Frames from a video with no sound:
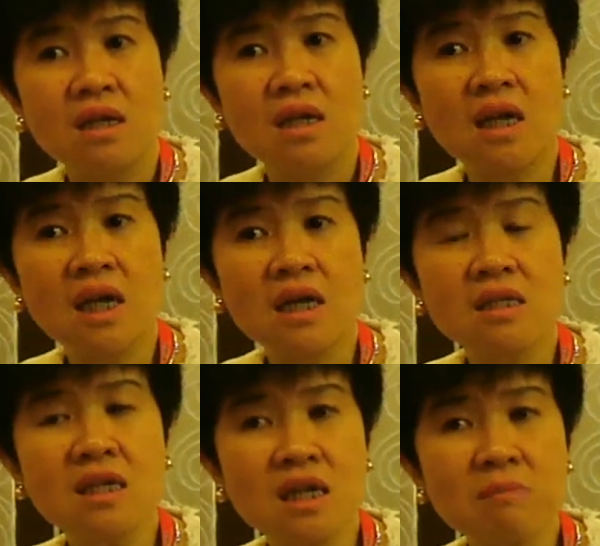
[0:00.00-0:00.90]
eh ang
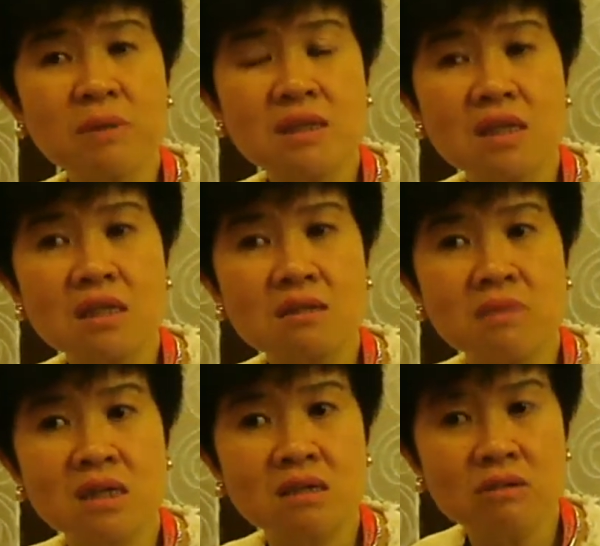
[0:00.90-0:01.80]
ating karapatan din na
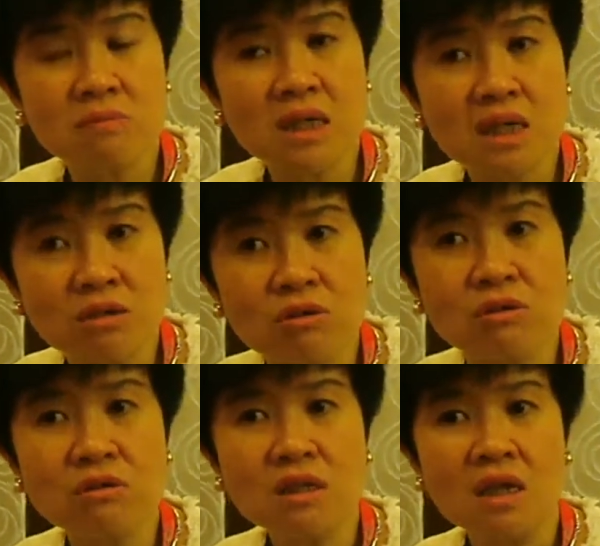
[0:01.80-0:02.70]

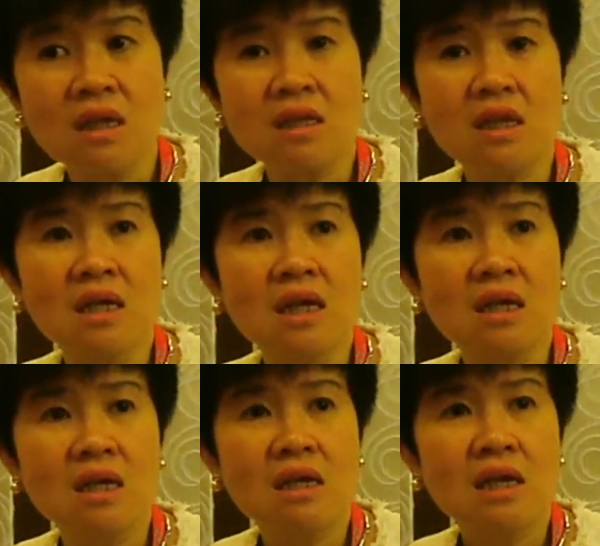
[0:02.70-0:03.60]
magkaroon ng
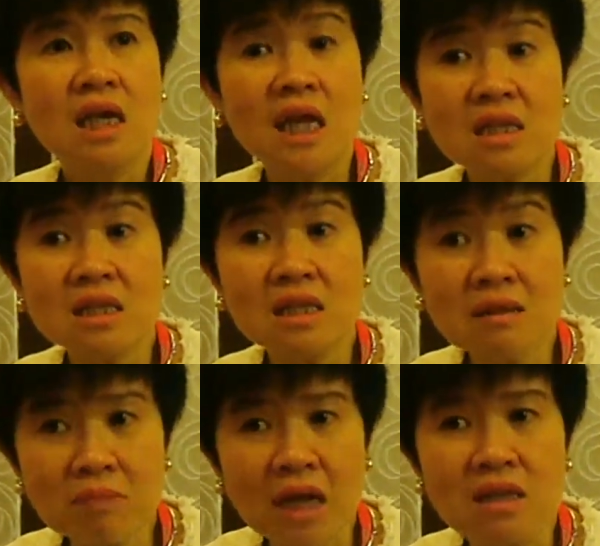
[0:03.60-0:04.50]
healthy
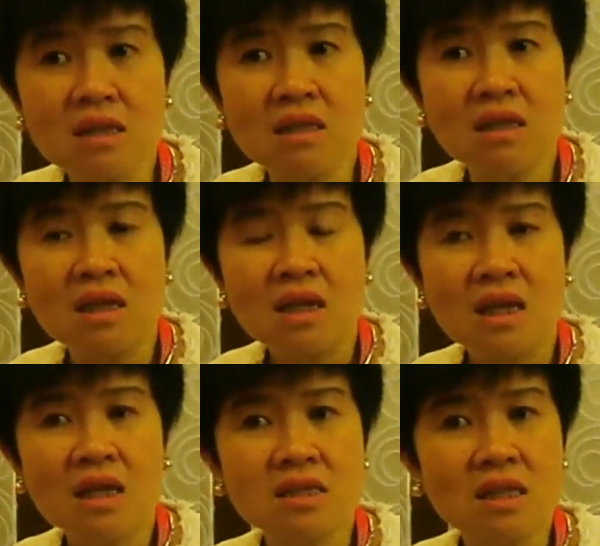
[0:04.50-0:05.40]
na mind,
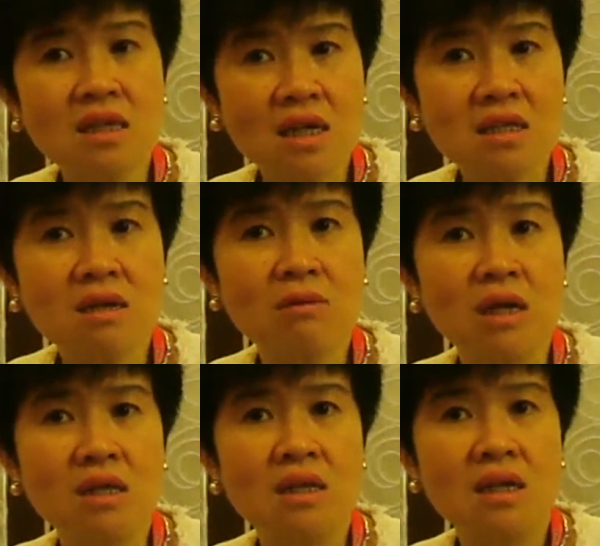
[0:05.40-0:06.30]
healthy na
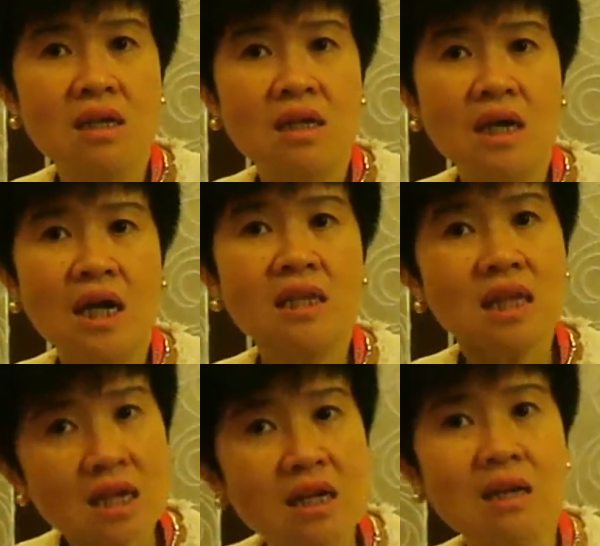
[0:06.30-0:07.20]
katawan, ay
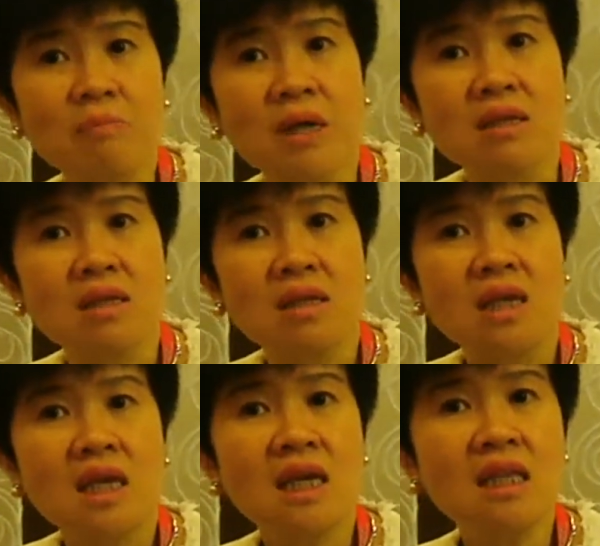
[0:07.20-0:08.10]
nararapat.
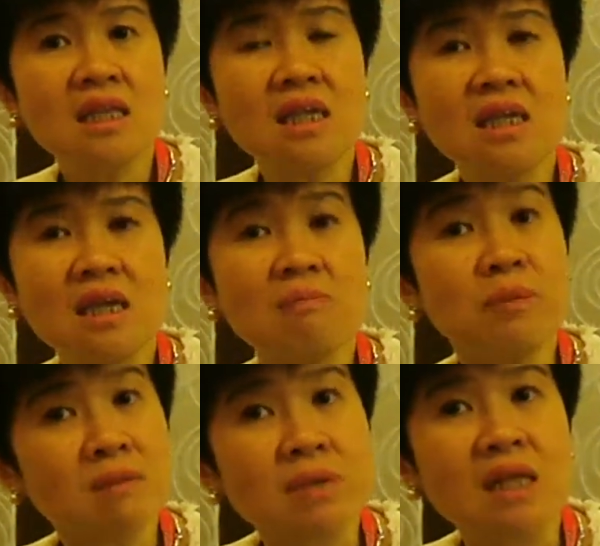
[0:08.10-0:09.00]
Hindi yan
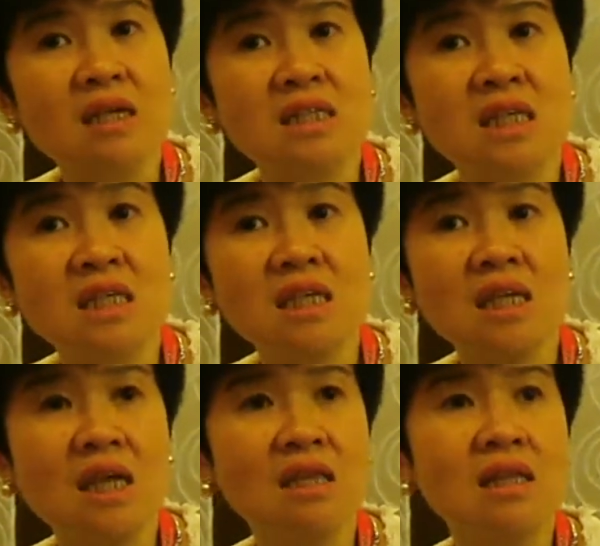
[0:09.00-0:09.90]
privilege, hindi
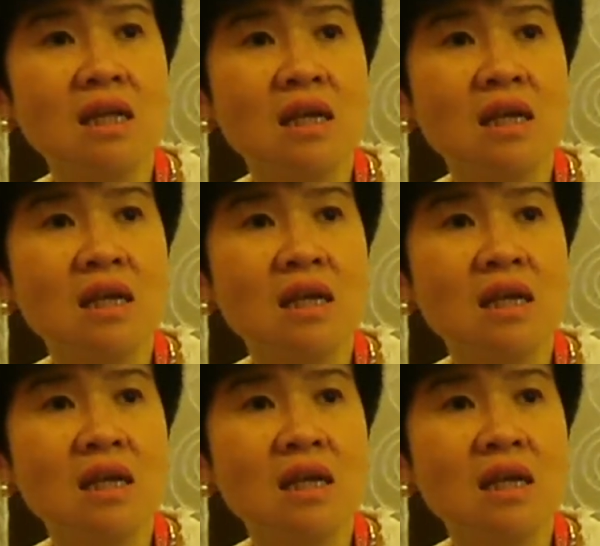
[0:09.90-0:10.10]
yan